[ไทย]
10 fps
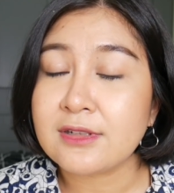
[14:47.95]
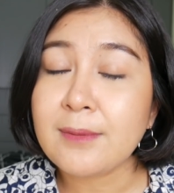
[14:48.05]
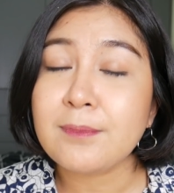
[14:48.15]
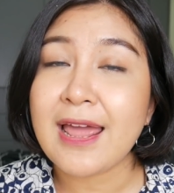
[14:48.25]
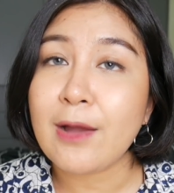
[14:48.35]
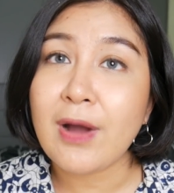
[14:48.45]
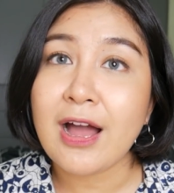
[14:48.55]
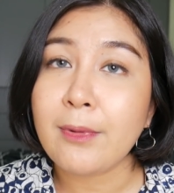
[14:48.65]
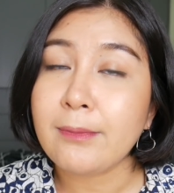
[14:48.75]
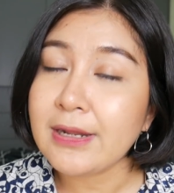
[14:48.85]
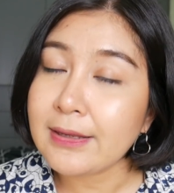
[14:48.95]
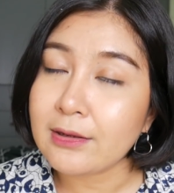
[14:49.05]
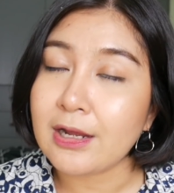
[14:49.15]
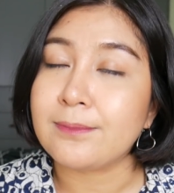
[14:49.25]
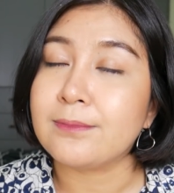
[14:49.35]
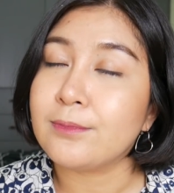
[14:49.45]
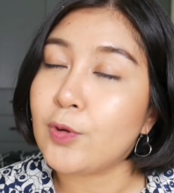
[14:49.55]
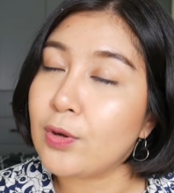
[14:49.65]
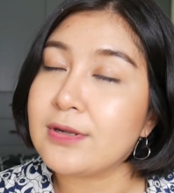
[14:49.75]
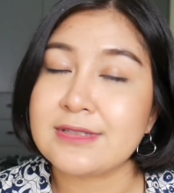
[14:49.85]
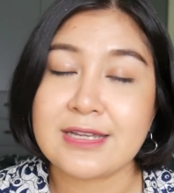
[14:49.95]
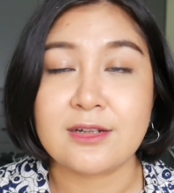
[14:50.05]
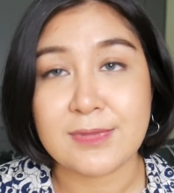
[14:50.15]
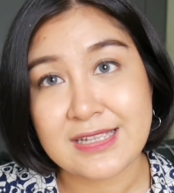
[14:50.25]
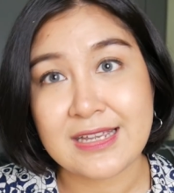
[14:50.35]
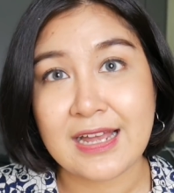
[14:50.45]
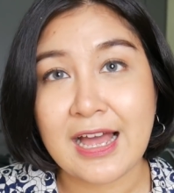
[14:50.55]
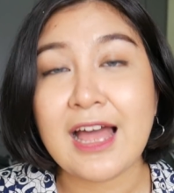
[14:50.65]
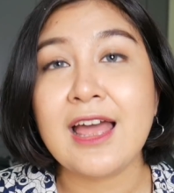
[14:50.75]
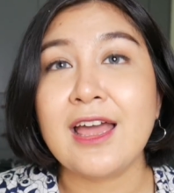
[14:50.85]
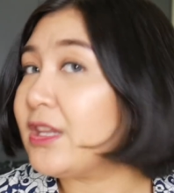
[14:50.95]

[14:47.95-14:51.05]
นั่นแปลว่ามันไม่ได้เกี่ยวกับค คนซิงหรือไม่ซิงนะคะ